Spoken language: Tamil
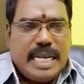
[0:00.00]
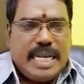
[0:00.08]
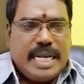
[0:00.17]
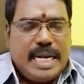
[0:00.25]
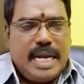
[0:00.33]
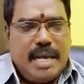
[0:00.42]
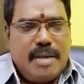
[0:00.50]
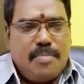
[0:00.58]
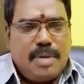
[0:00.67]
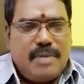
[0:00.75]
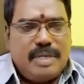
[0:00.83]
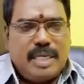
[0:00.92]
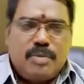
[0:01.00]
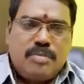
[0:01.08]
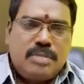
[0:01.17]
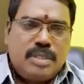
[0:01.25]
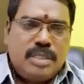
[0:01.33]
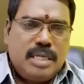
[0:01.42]
ஏழாம்
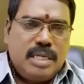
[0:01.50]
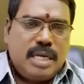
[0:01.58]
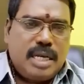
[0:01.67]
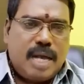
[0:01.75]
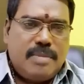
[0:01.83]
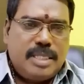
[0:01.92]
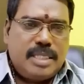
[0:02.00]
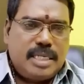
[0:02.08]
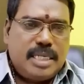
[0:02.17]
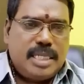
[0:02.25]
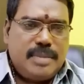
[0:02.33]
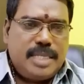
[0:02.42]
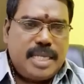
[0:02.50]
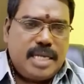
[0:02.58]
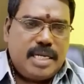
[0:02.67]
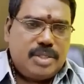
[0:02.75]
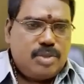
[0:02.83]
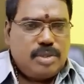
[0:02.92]
பாவகமும் காமத்திற்கு
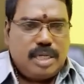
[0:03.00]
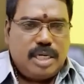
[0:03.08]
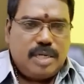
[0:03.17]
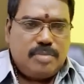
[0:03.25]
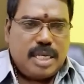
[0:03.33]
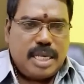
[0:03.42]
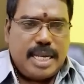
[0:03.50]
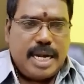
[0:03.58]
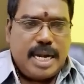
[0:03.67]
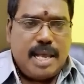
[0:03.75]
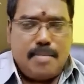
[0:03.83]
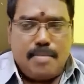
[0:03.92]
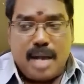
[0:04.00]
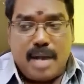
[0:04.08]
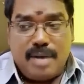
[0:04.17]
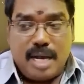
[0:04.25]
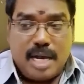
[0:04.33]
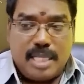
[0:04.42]
அதிபதியான சுக்கரனும் ஏழாம்
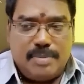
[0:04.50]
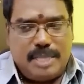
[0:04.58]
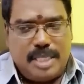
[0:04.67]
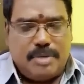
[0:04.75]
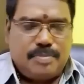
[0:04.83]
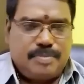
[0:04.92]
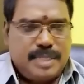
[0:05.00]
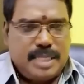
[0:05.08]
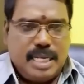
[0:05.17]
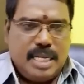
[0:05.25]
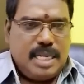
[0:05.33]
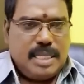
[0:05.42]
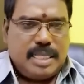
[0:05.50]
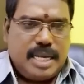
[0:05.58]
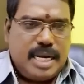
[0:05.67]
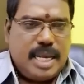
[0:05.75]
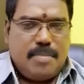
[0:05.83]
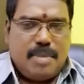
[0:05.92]
பாவகாதிபதியும் அந்த
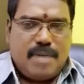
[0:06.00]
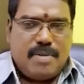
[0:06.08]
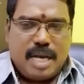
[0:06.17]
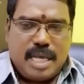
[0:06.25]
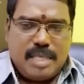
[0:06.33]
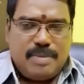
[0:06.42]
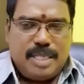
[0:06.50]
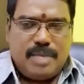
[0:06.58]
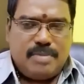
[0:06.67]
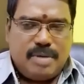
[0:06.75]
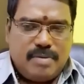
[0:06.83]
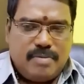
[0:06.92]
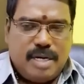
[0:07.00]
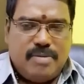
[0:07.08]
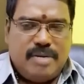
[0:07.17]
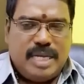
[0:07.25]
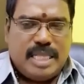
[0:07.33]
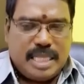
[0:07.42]
ஏழாம் பாவகாதிபதியும்
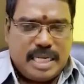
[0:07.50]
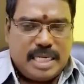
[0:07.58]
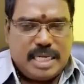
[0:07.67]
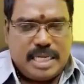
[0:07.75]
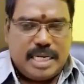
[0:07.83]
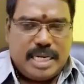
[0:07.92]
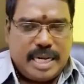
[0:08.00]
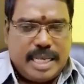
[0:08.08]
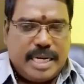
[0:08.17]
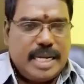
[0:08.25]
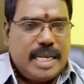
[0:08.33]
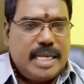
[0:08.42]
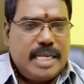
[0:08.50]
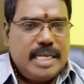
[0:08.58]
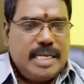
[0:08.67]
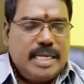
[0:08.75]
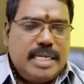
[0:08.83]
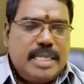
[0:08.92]
வலுவிழந்திருக்கின்ற நிலைகளில்
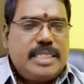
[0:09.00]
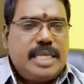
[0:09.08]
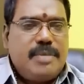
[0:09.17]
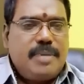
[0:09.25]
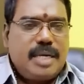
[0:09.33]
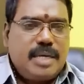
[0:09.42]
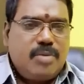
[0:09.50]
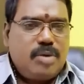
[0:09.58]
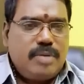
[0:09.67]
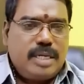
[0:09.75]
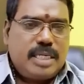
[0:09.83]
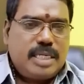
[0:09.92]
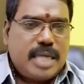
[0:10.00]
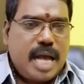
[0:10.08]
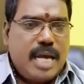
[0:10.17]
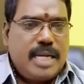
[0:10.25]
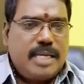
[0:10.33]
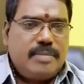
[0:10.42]
நிச்சயமாக ஒருவருக்கு
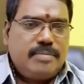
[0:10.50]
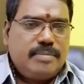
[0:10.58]
காரகம்